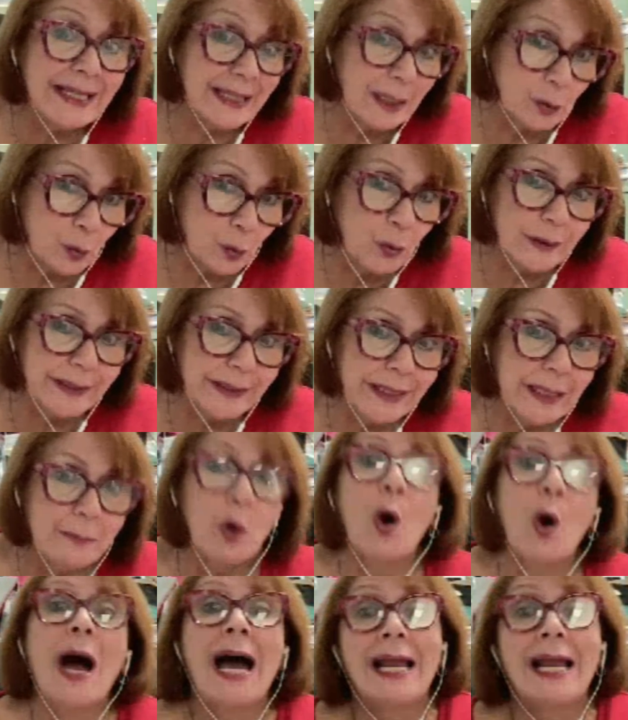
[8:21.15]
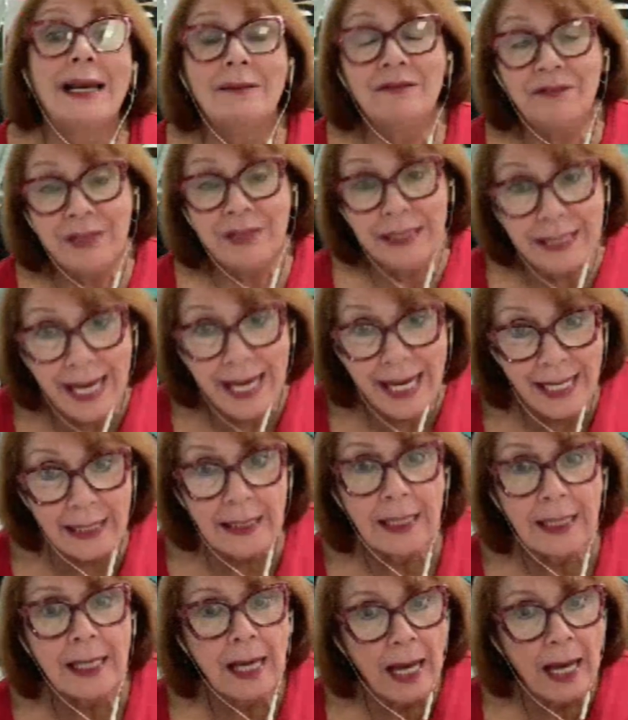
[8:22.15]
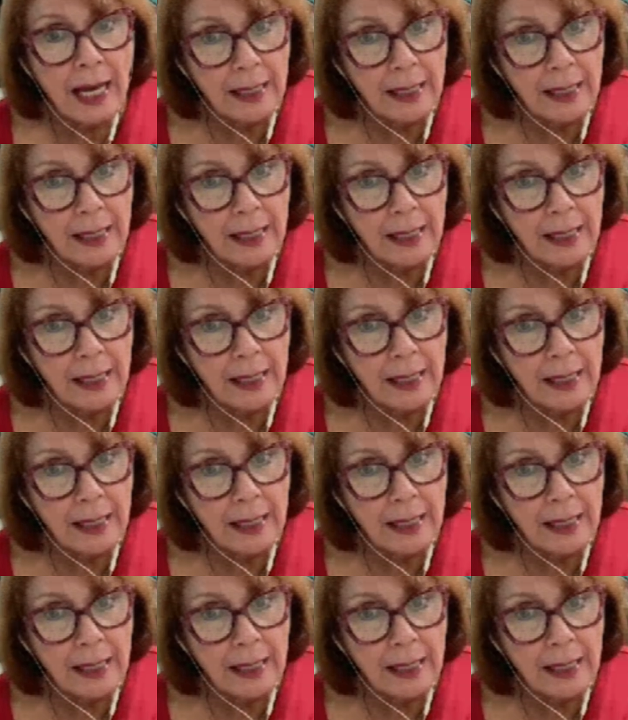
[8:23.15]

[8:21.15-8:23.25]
y del cultivo, al final,